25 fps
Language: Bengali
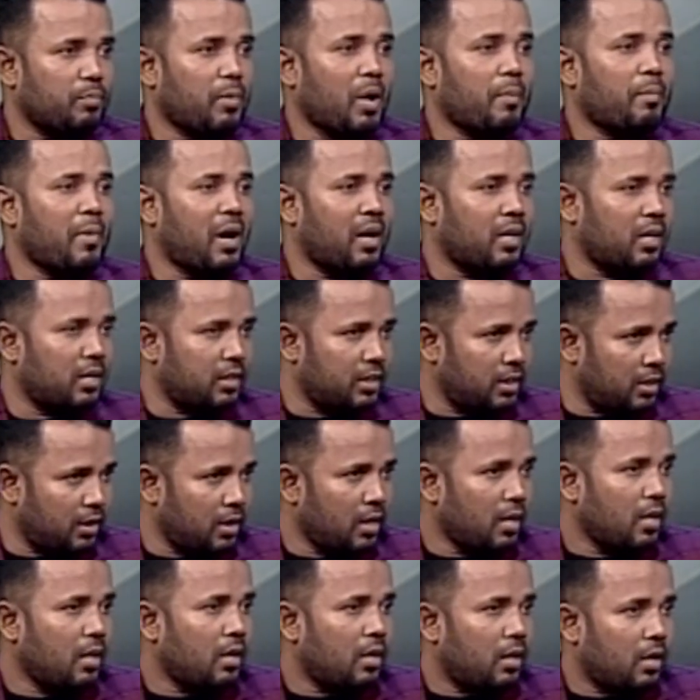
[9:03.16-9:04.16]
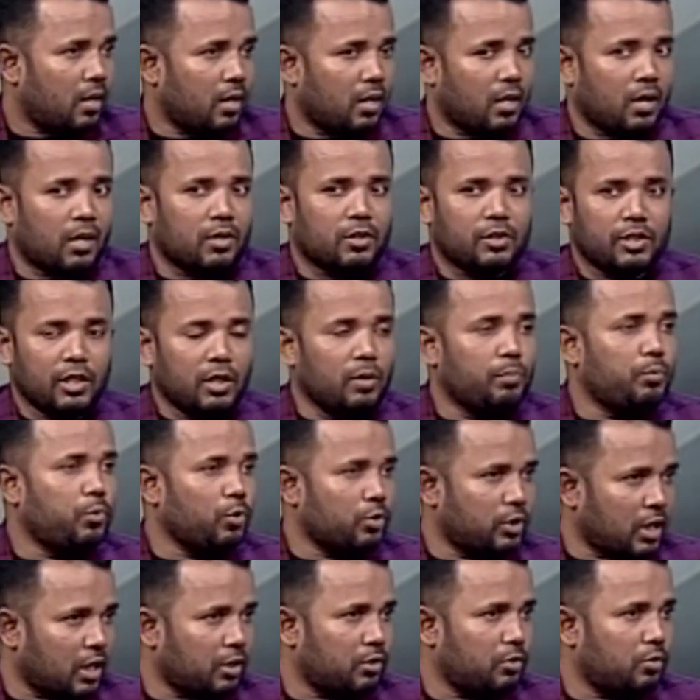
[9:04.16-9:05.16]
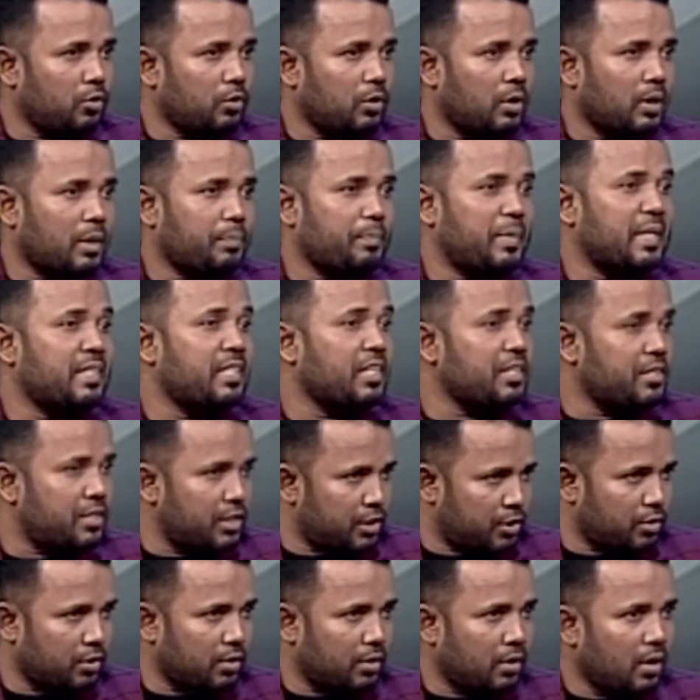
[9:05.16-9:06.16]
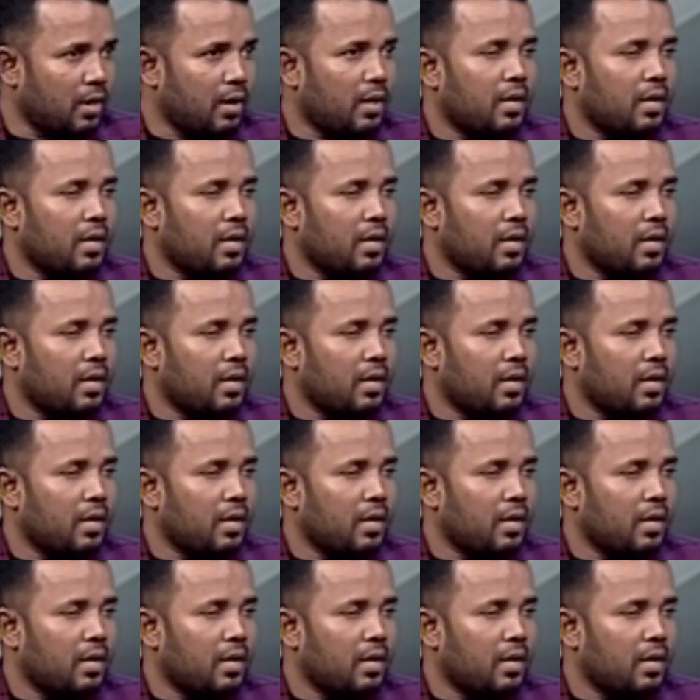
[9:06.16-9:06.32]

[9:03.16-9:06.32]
বা বাঙালি শিল্প সাহিত্যর প্রেজেন্টেশন